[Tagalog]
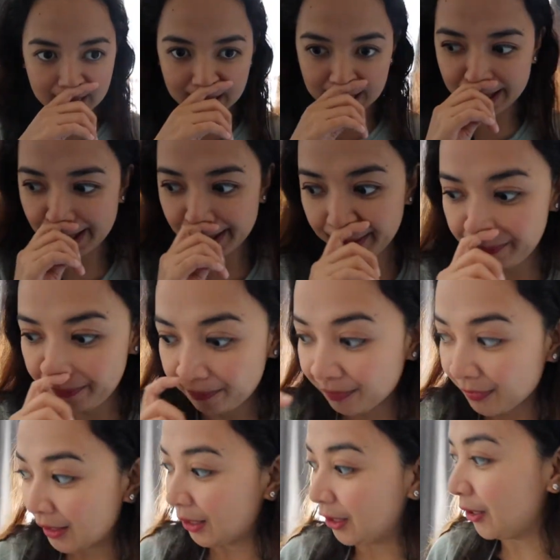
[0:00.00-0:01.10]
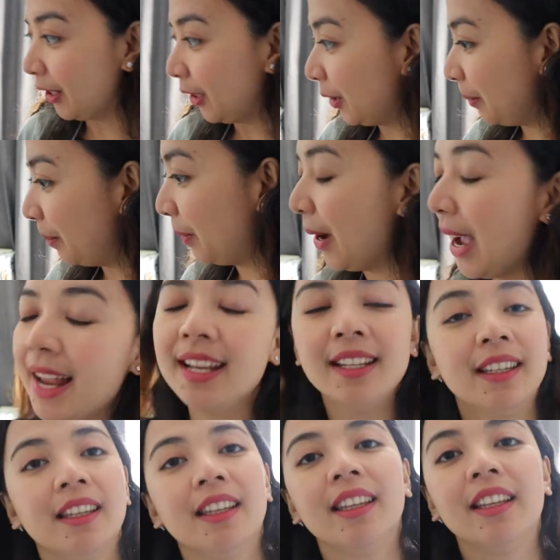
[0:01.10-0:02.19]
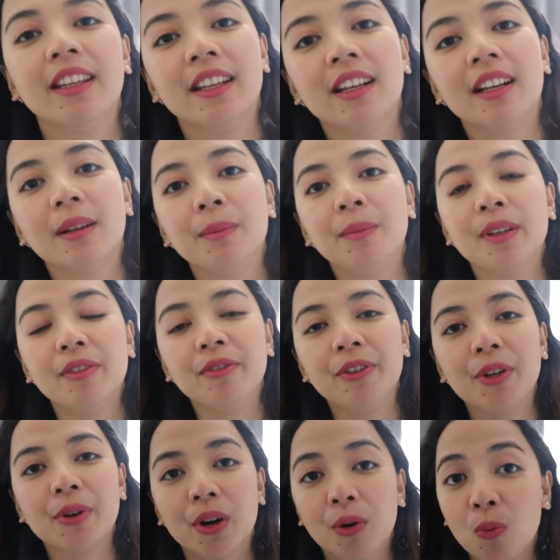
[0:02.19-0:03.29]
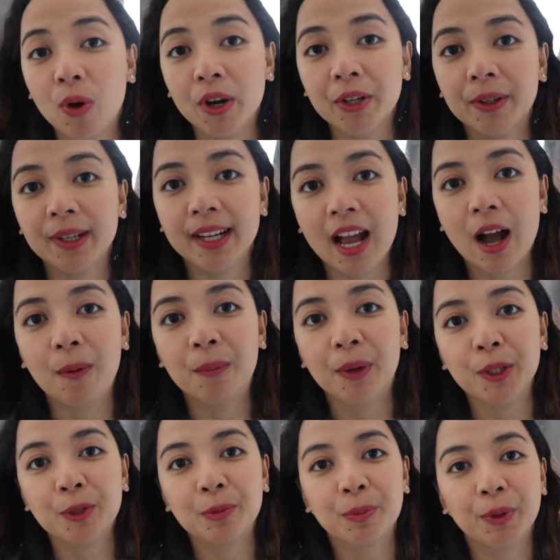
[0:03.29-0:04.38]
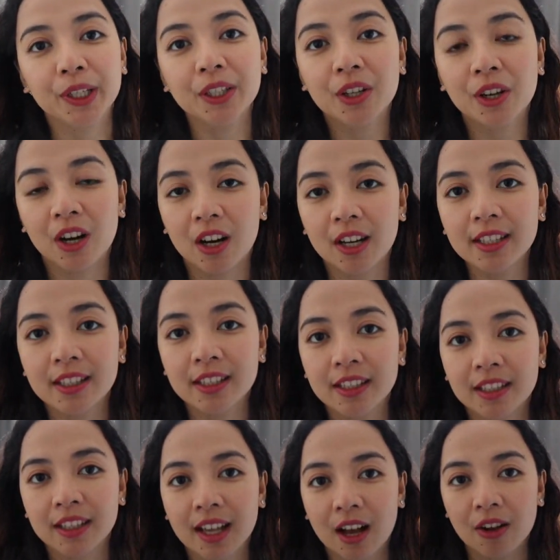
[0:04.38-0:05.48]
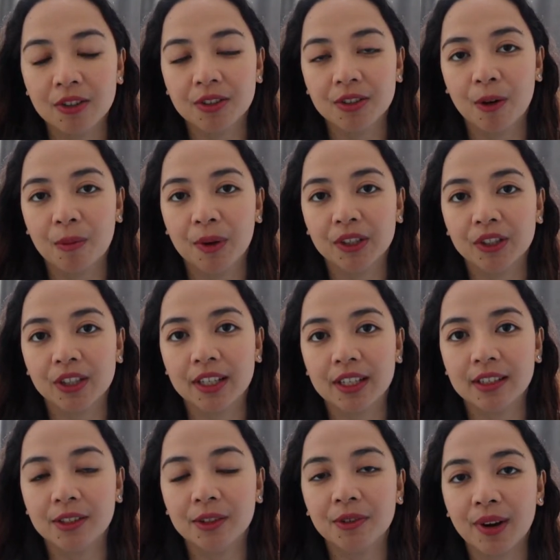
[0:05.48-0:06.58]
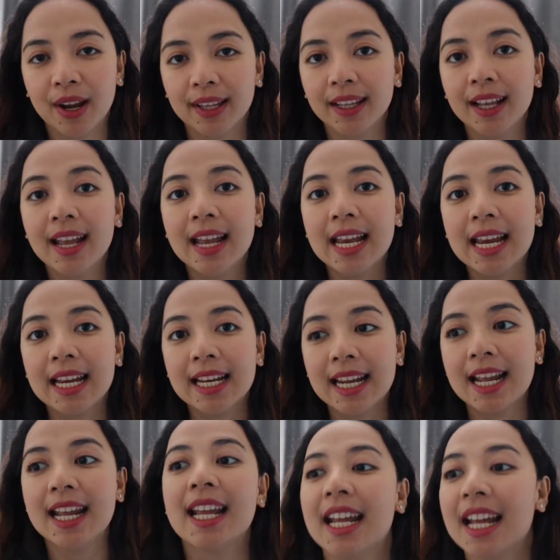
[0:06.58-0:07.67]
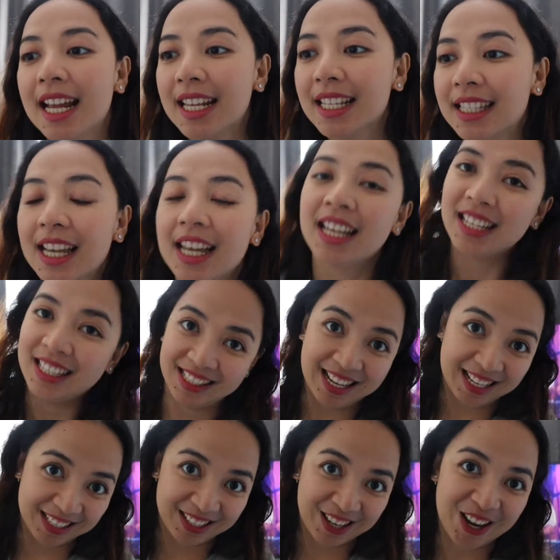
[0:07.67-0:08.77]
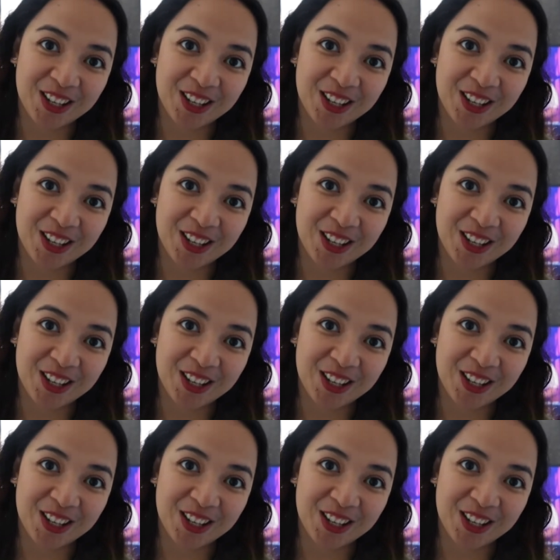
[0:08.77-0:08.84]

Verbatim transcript: Um, so, ito po, and um, if you are wondering how much po it costs, how, how much is the rent, it is 600